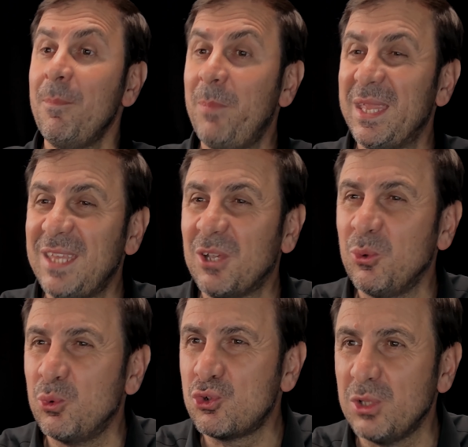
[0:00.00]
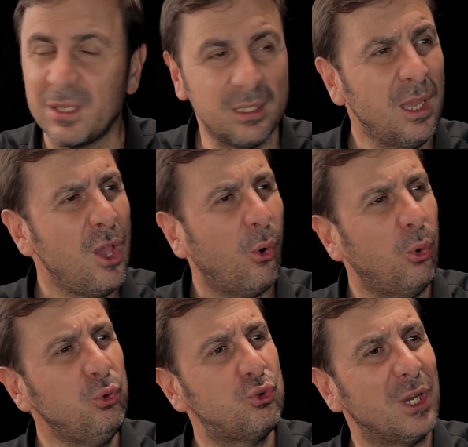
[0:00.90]
Petek uçları
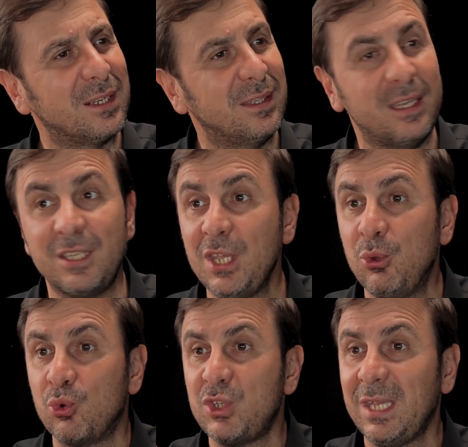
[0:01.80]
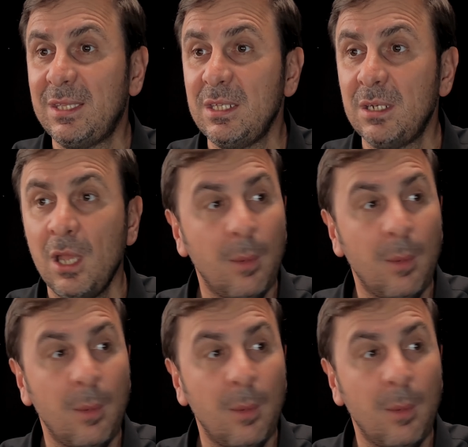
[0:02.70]
13'er derece yüksektir.